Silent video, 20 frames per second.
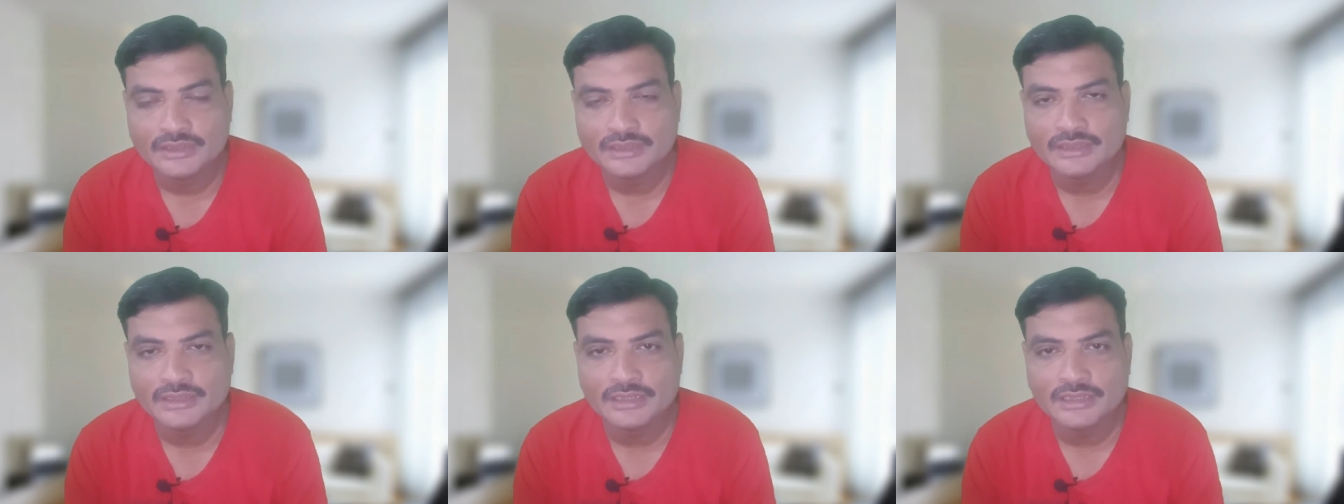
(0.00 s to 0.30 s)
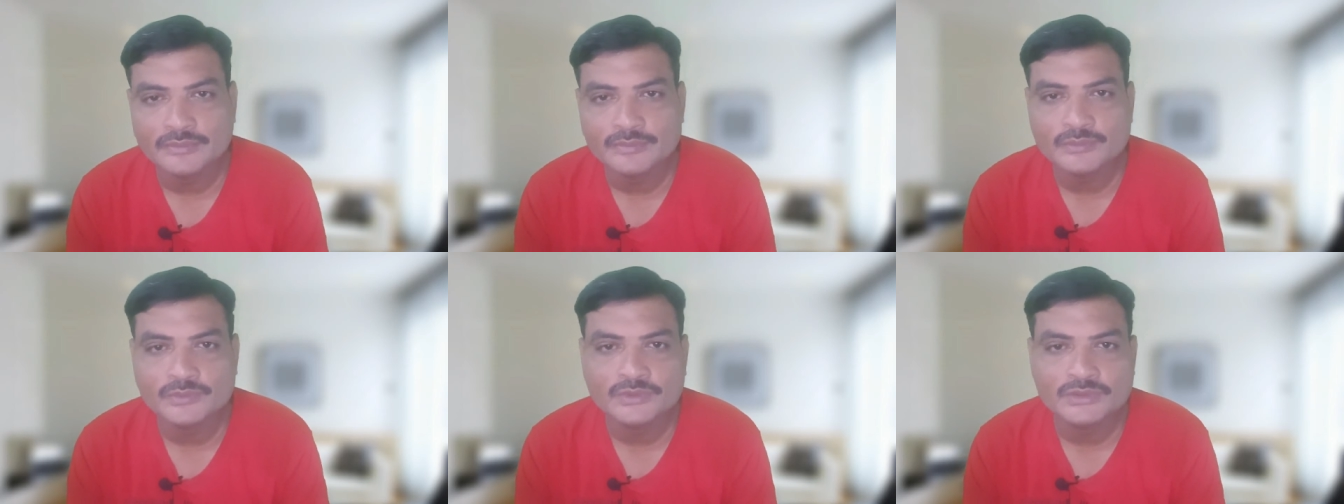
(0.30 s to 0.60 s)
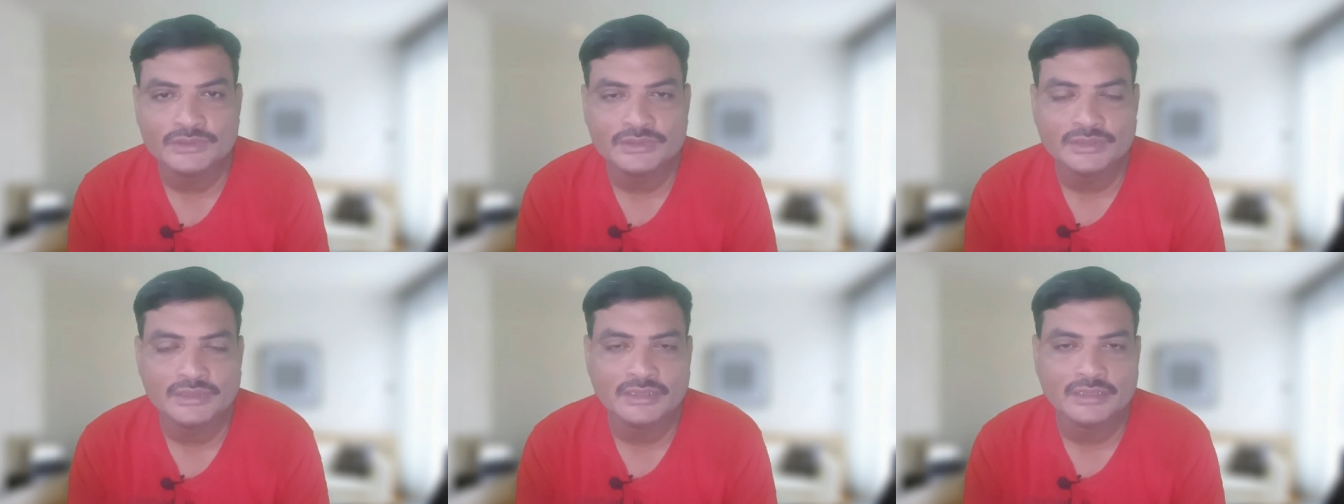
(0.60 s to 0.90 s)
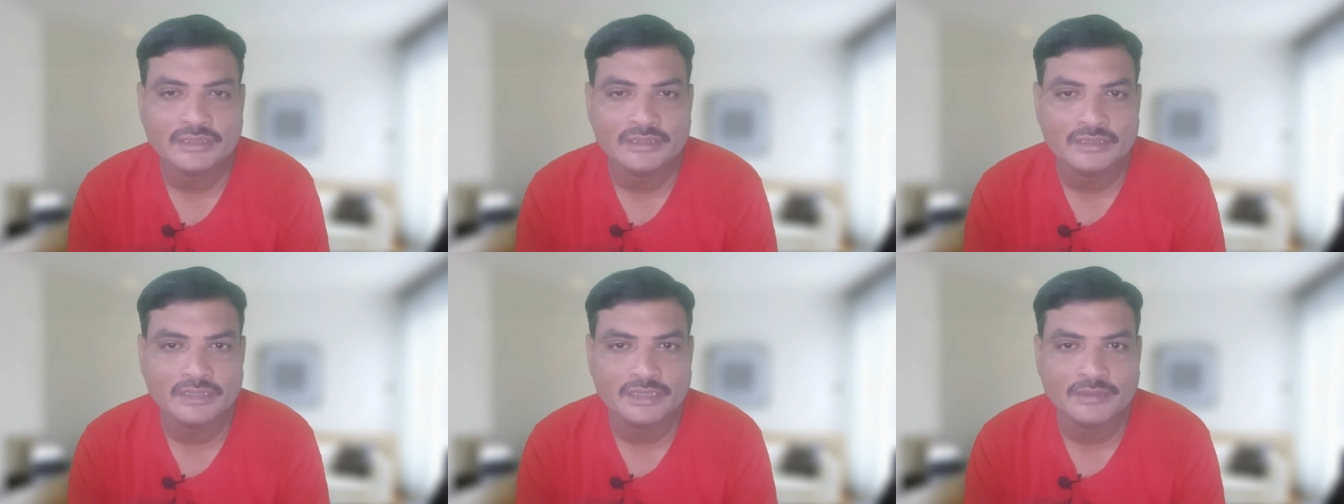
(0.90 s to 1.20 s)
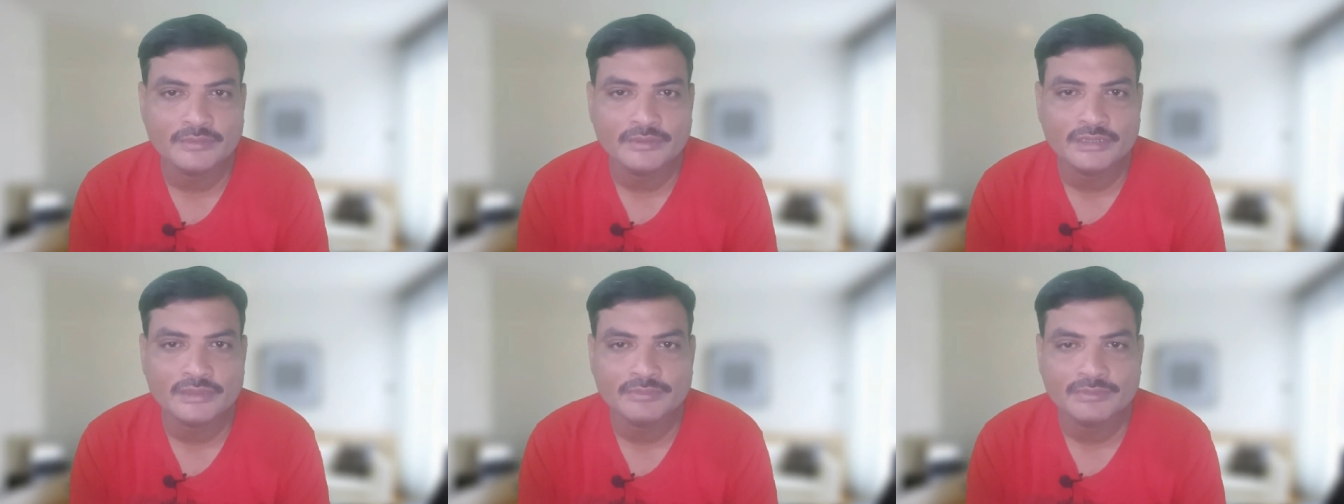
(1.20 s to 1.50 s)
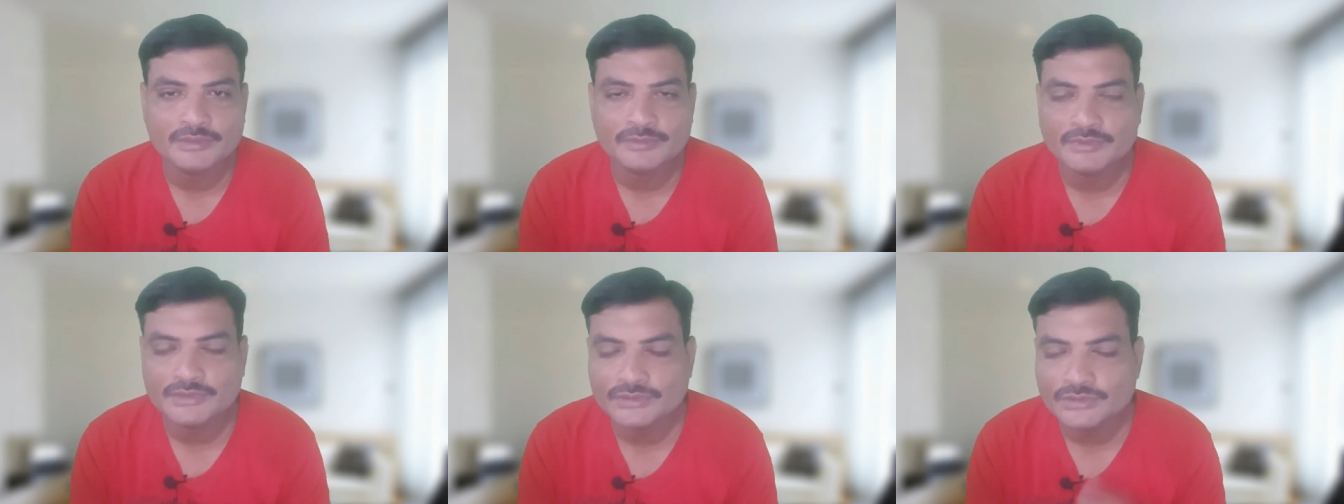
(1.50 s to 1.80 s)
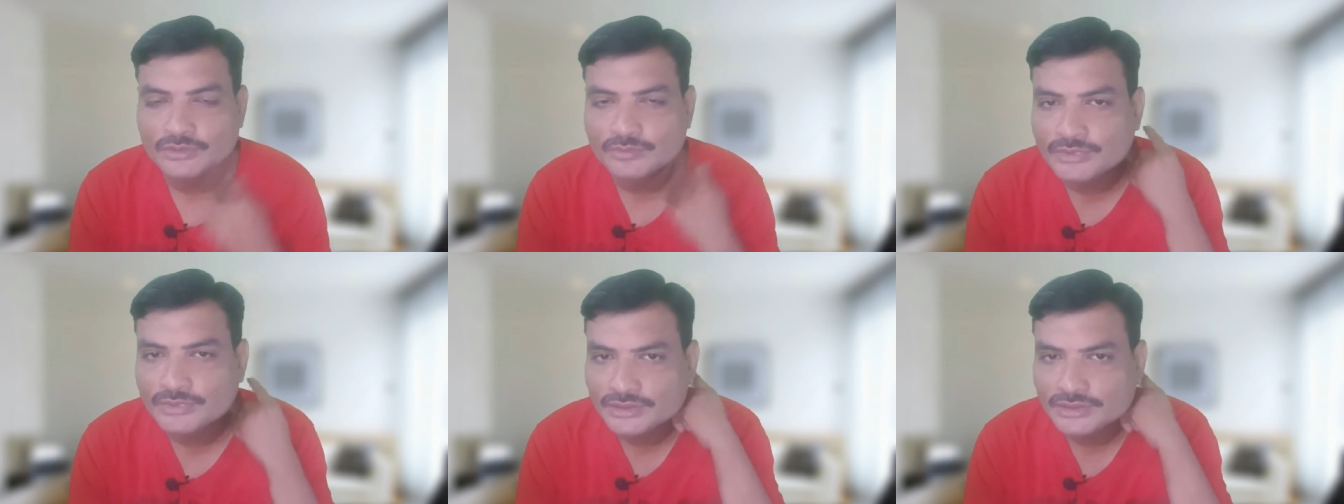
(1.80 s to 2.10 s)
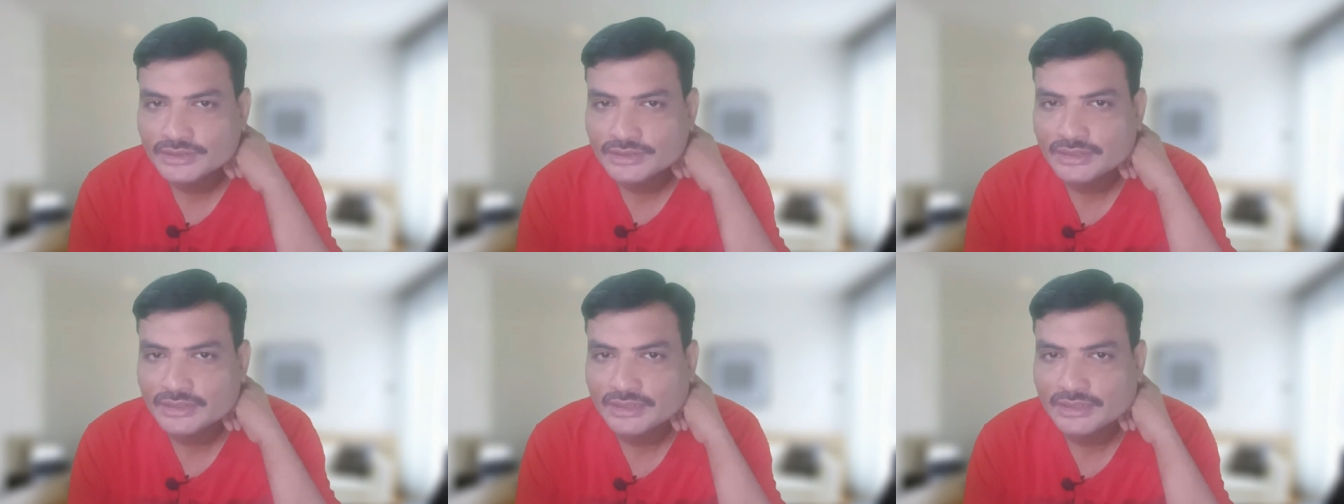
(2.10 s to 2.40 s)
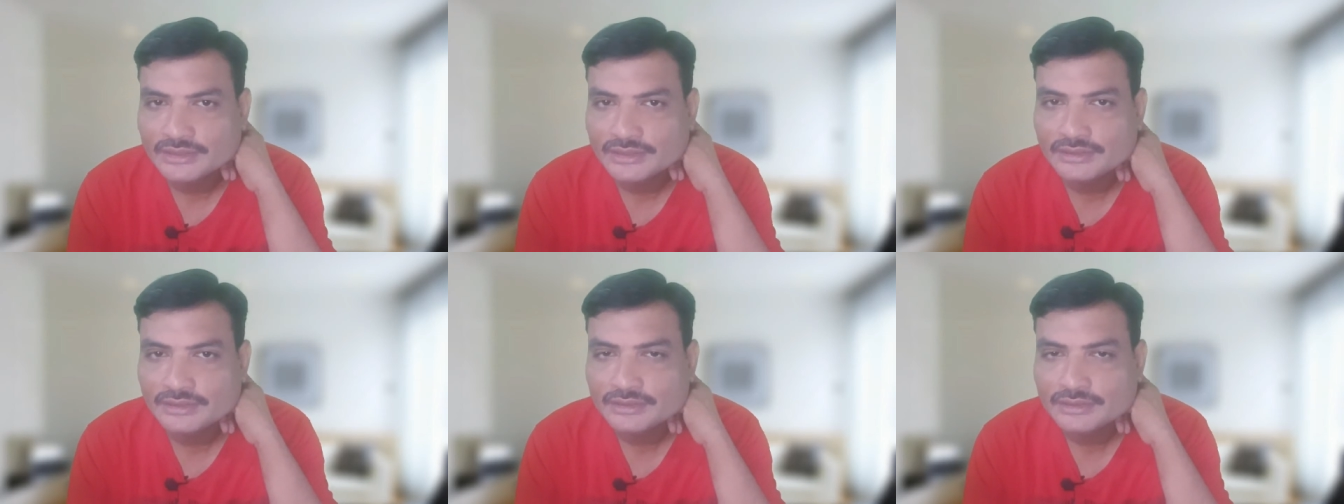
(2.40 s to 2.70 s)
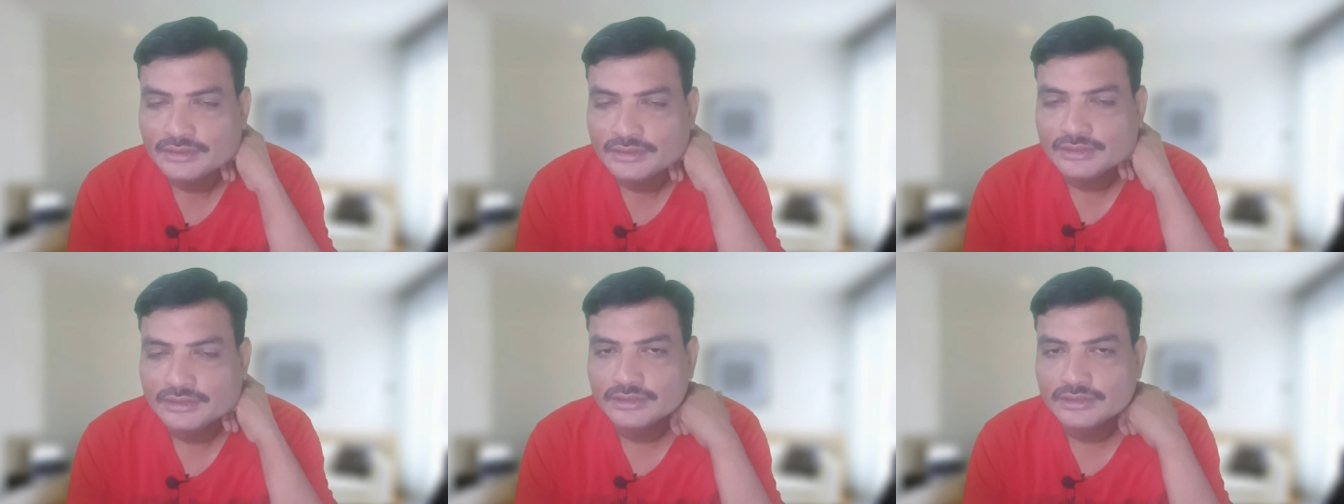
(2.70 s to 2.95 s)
अगर आपको इस तरह की अलामत अपने बच्चों में नज़र आ रही हैं